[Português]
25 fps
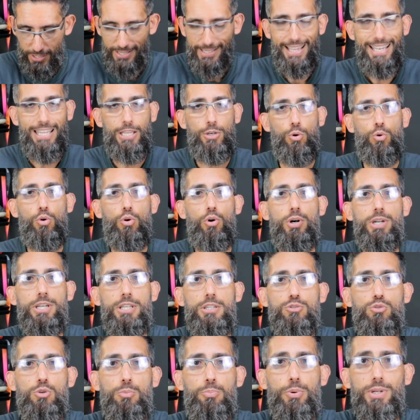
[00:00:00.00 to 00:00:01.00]

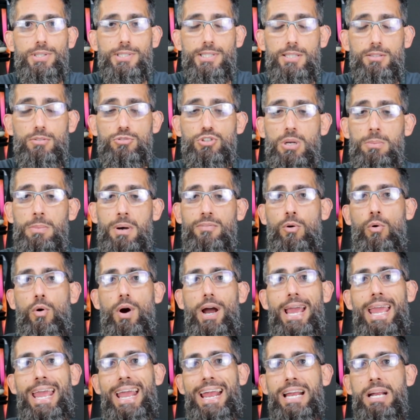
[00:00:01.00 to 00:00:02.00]
anteriores do Precision chamavam
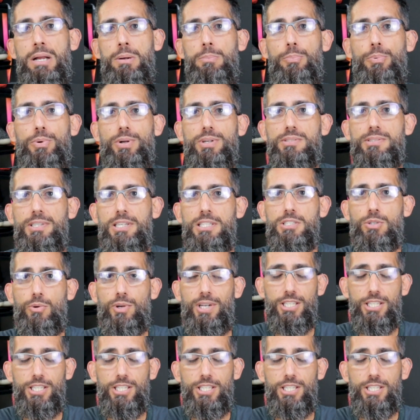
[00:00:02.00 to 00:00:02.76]
Air Precision,